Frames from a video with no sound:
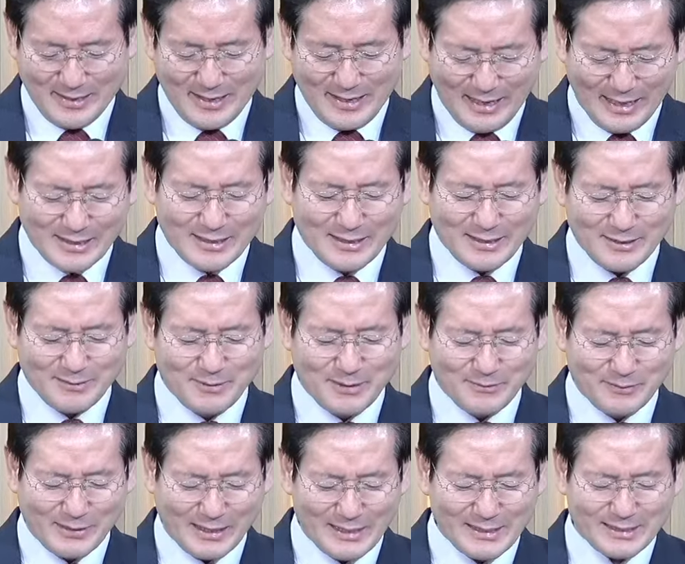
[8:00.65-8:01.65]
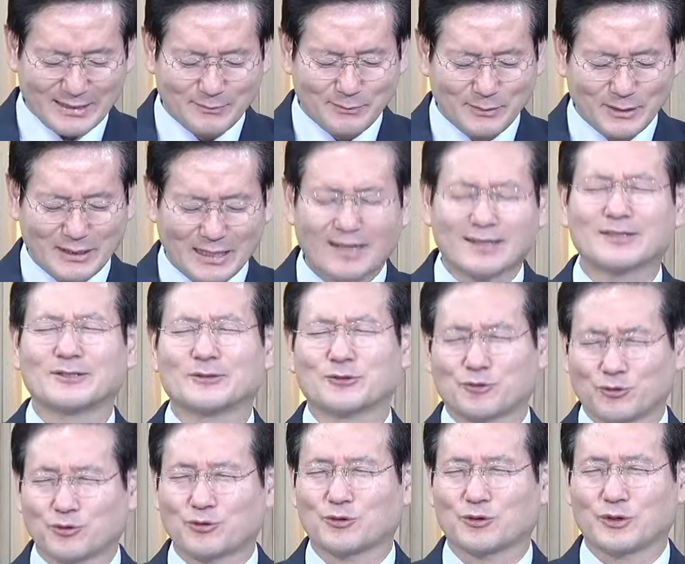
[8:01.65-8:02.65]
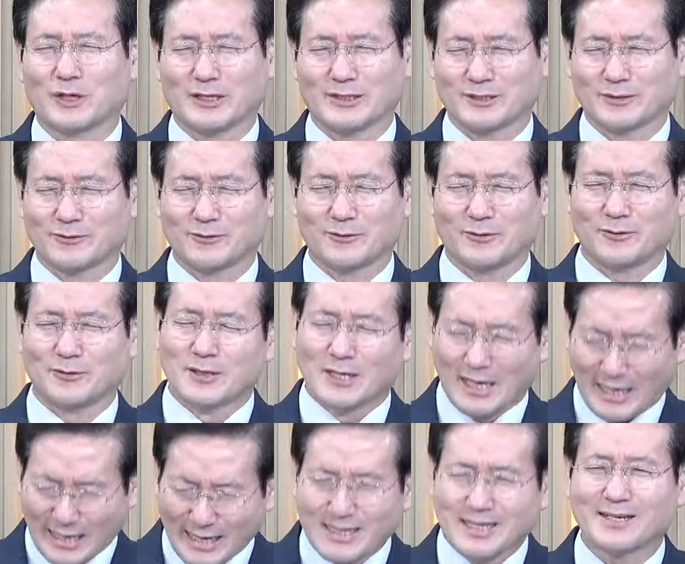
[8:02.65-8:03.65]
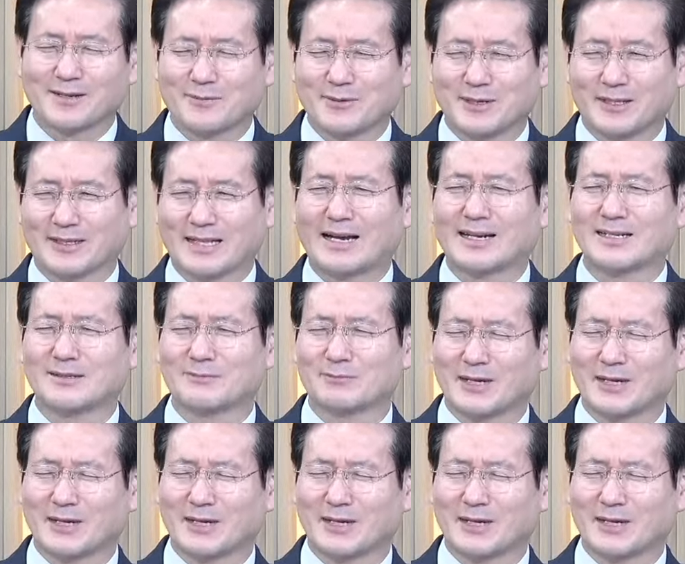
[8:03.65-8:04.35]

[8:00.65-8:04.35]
하나님의 말씀이 나를 수술하시고 하나님의 날,